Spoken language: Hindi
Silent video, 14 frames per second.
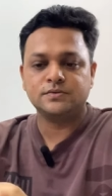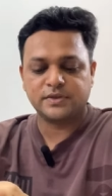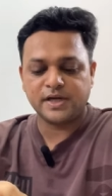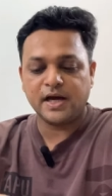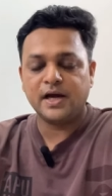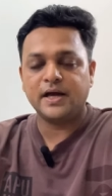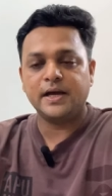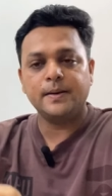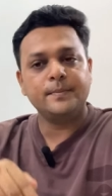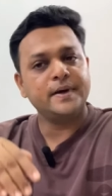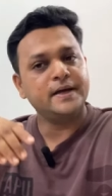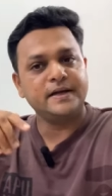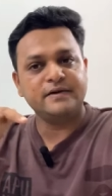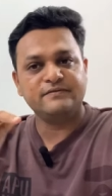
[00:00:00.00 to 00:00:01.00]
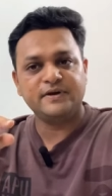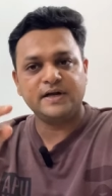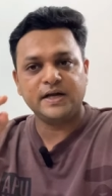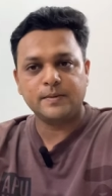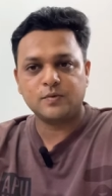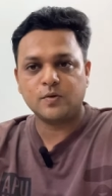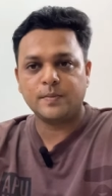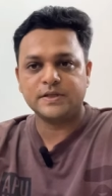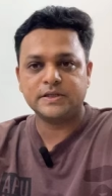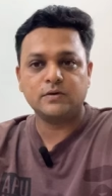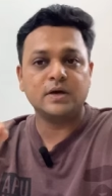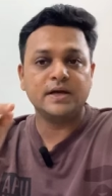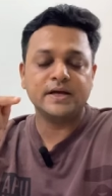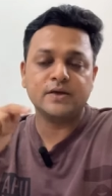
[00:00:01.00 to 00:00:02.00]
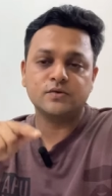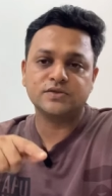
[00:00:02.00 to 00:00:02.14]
क्या है मैं डेफिनेटली आपको बताऊंगा लेकिन